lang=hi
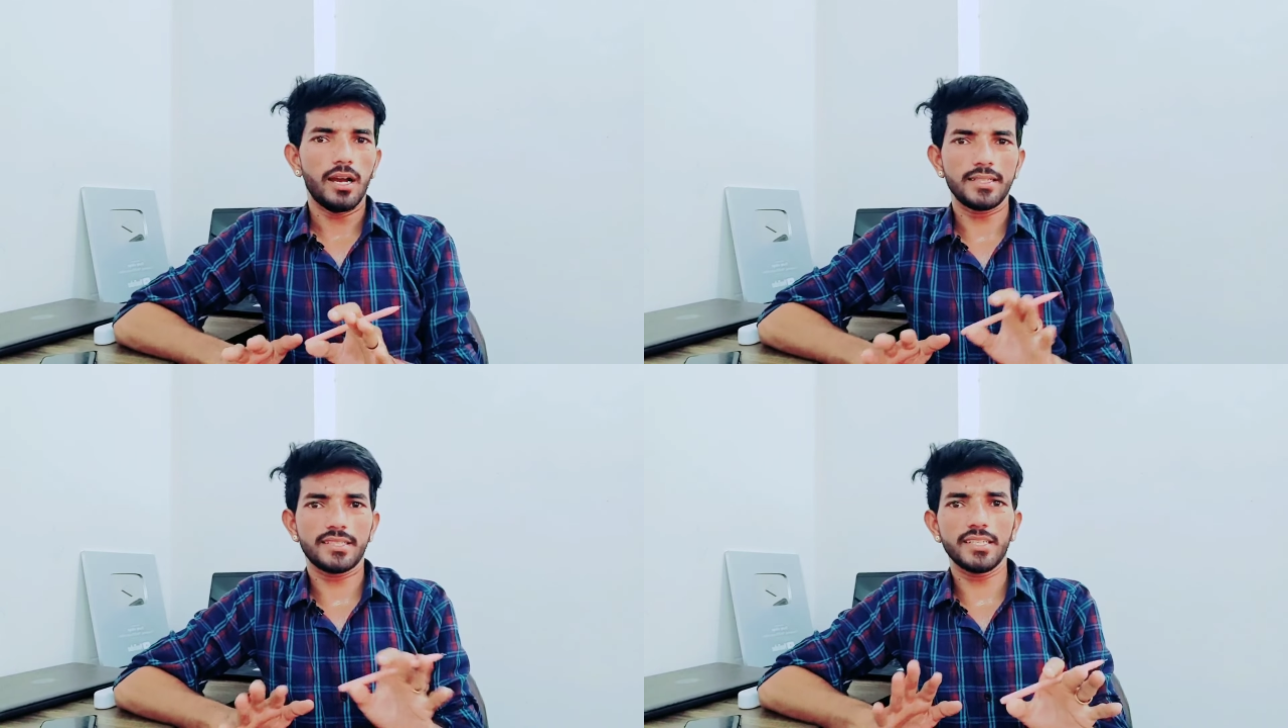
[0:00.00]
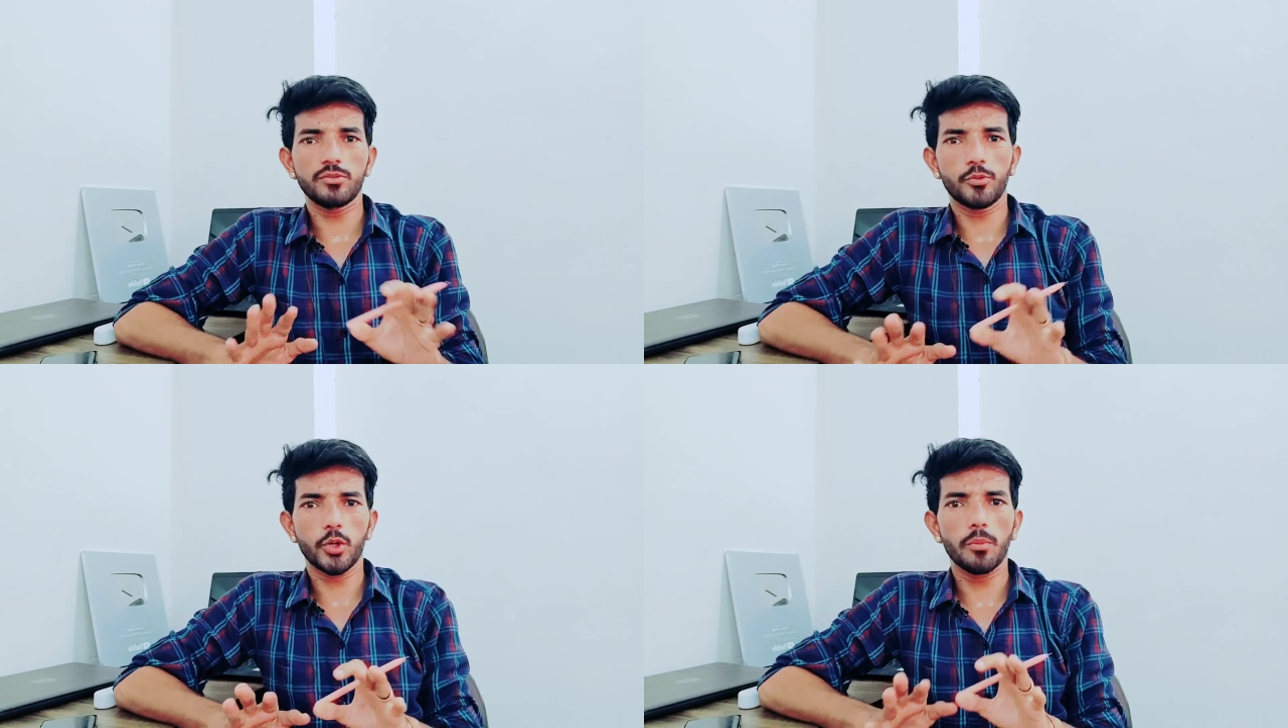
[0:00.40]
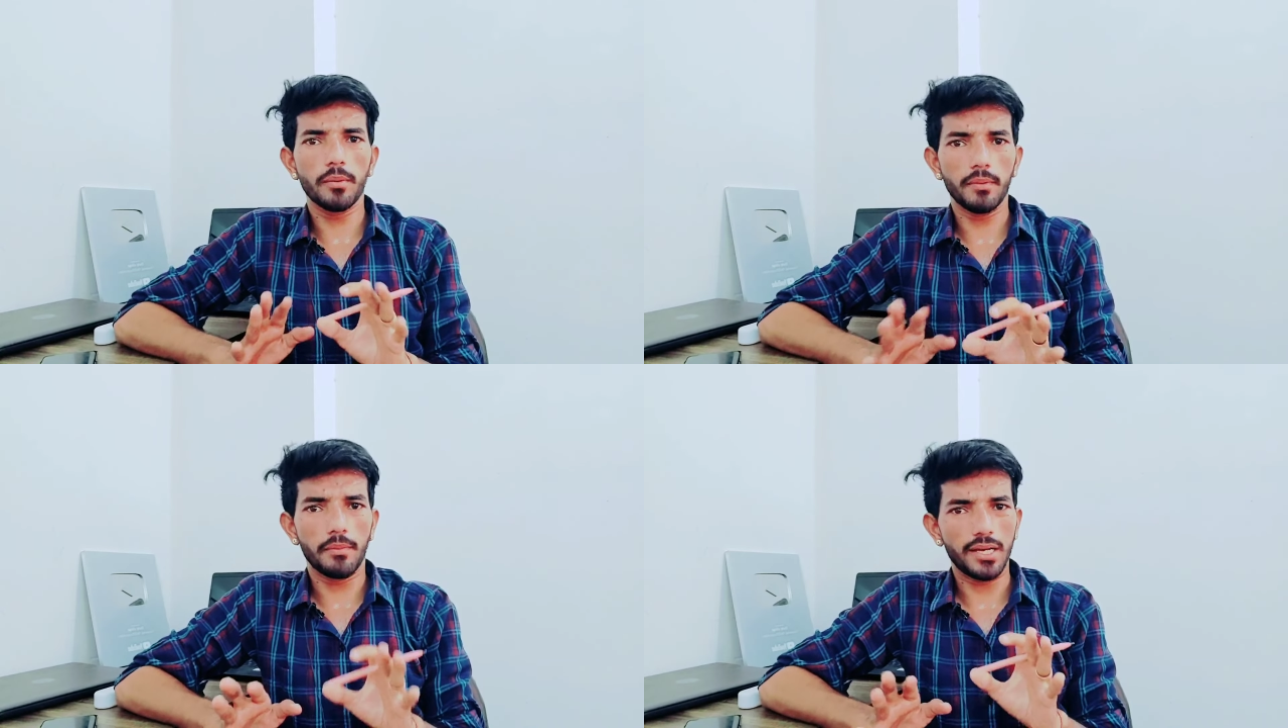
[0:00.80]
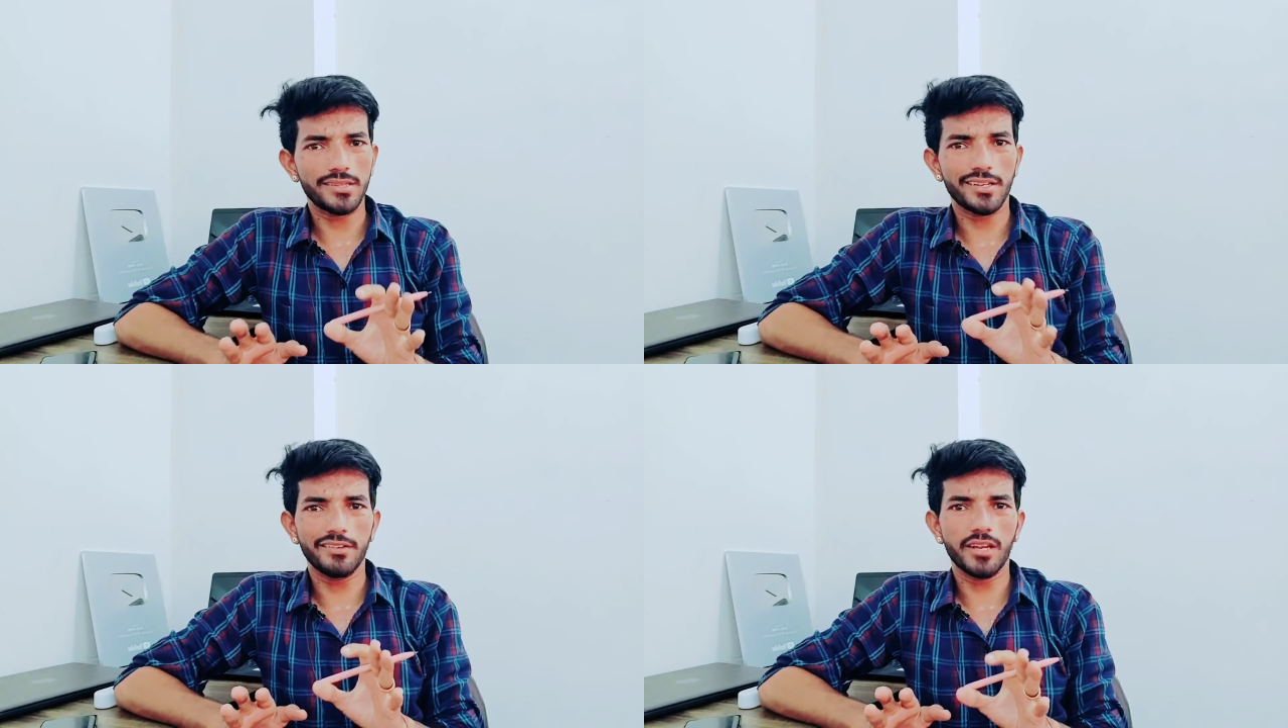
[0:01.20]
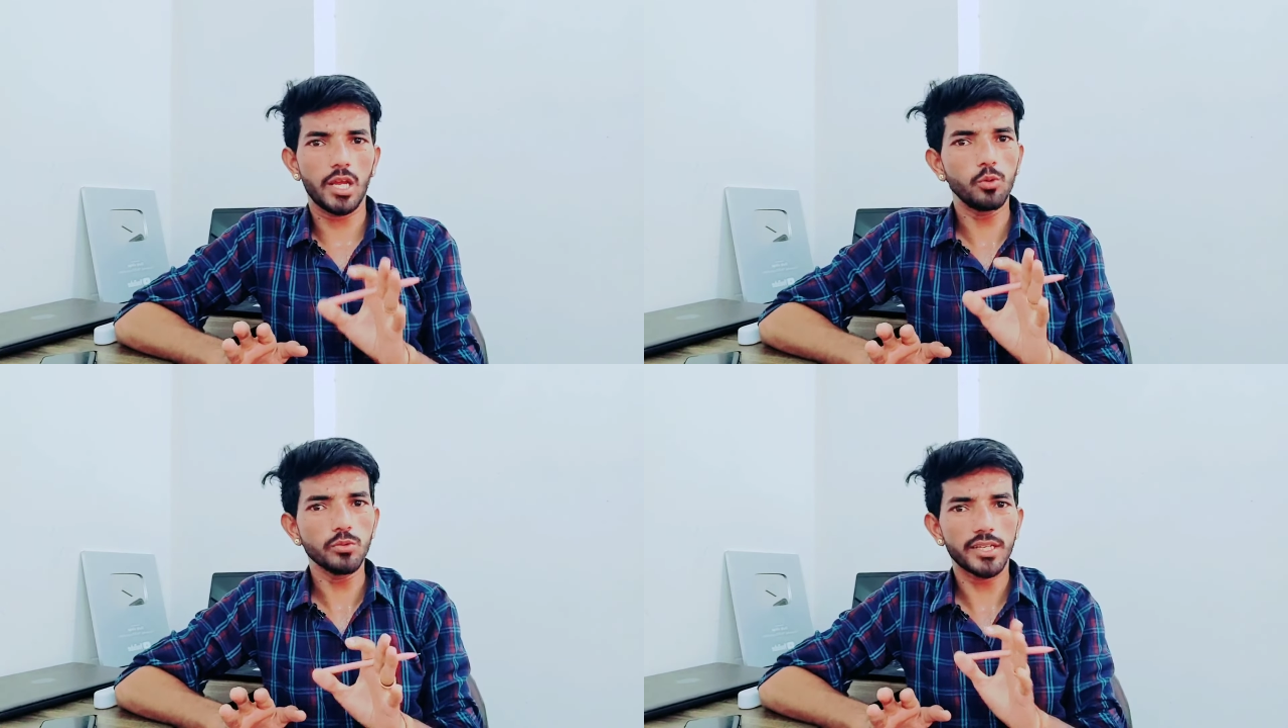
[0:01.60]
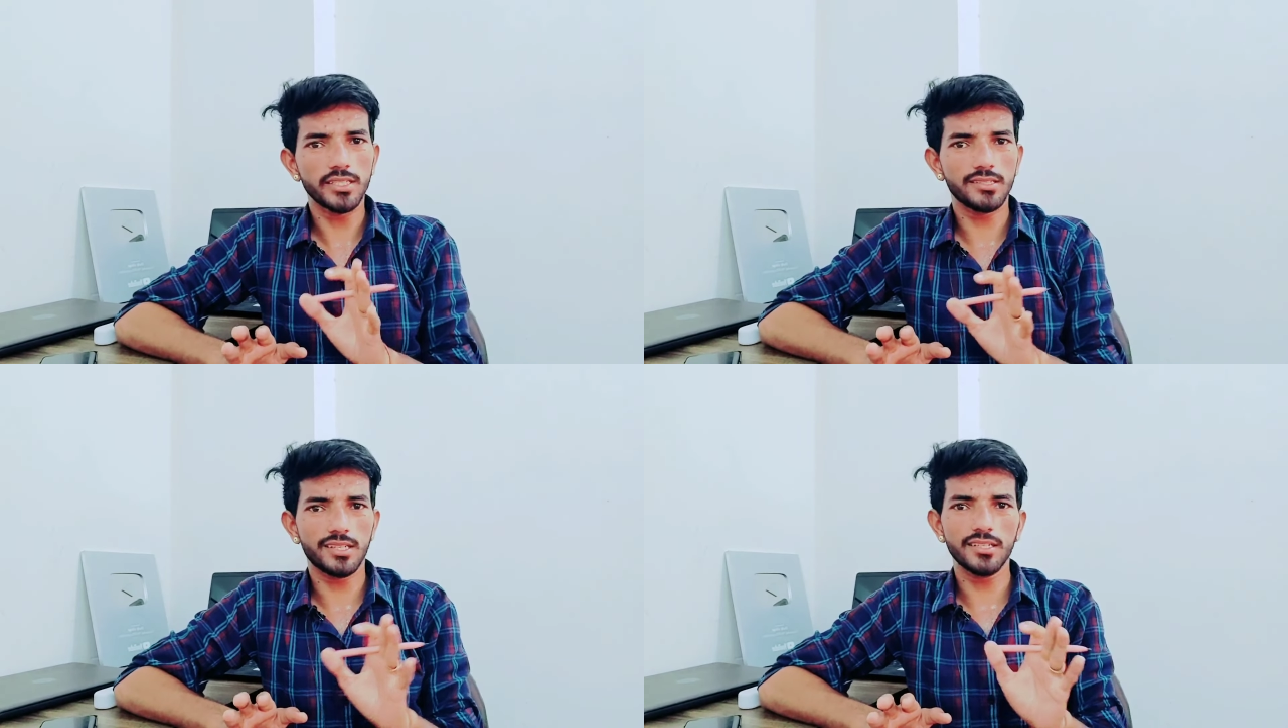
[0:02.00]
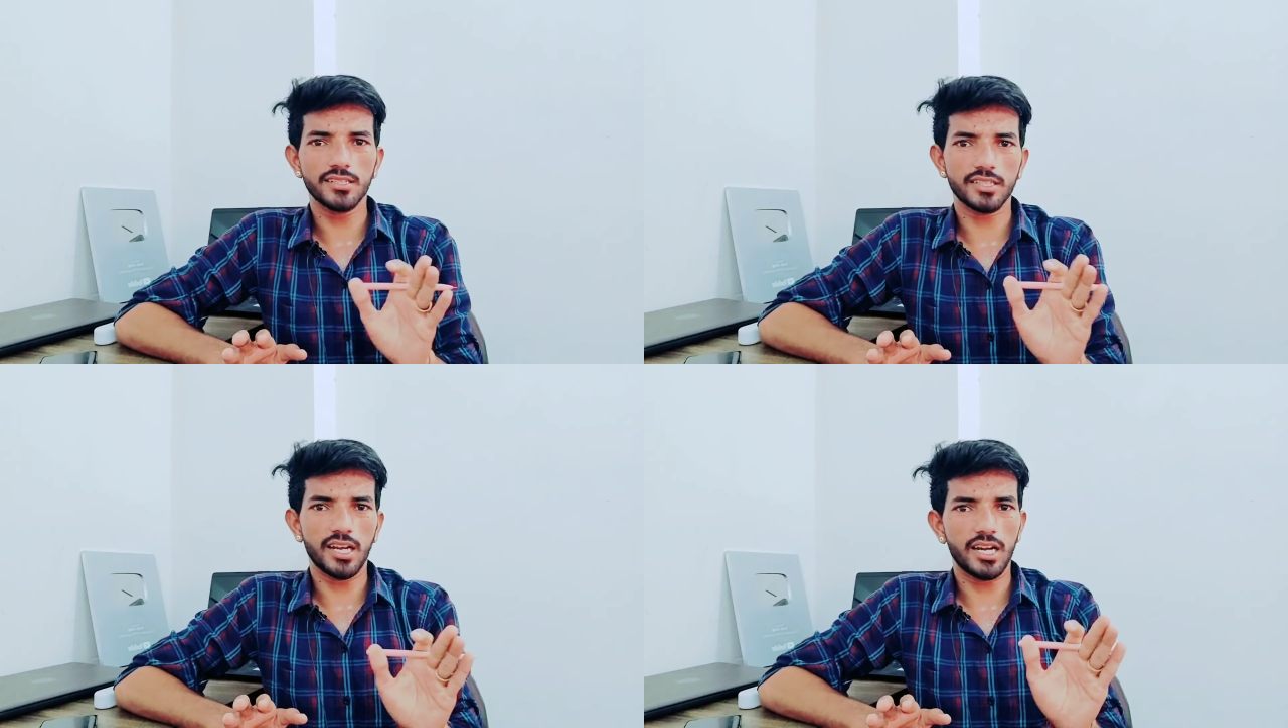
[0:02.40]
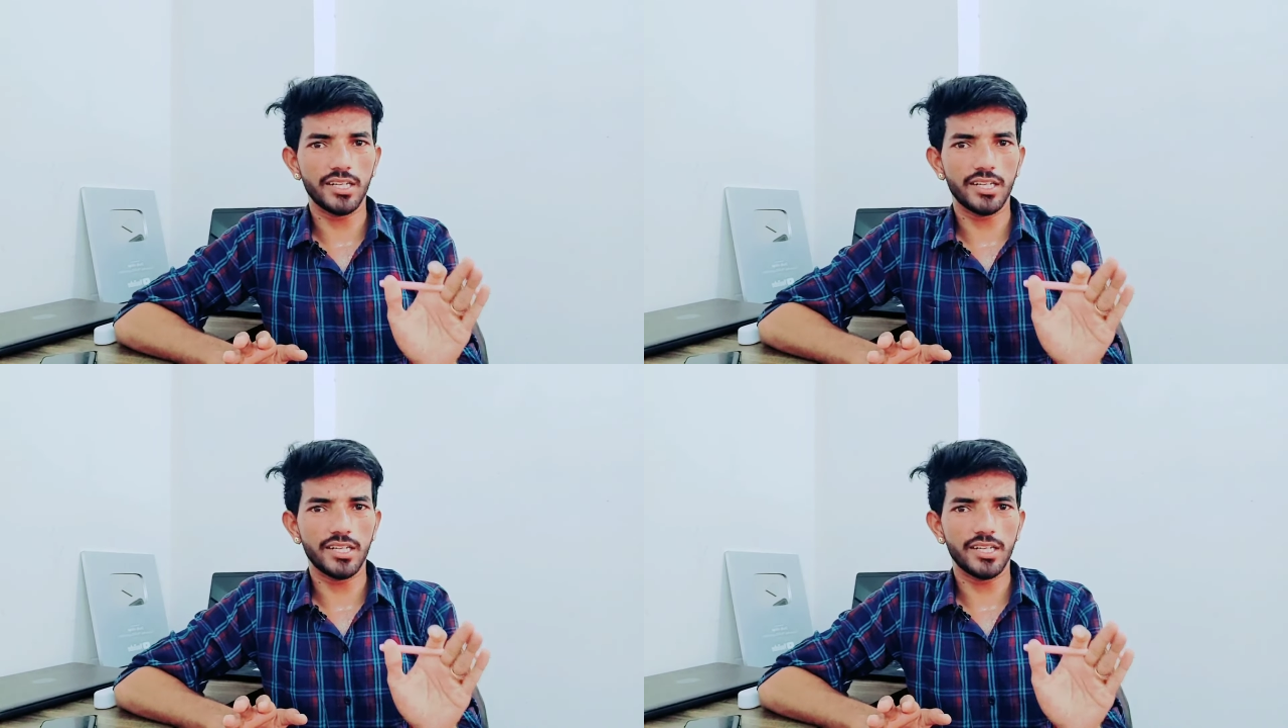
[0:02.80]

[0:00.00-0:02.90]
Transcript: आज के इस वीडियो में मैं बात करने वाला हूं राजस्थान कक्षा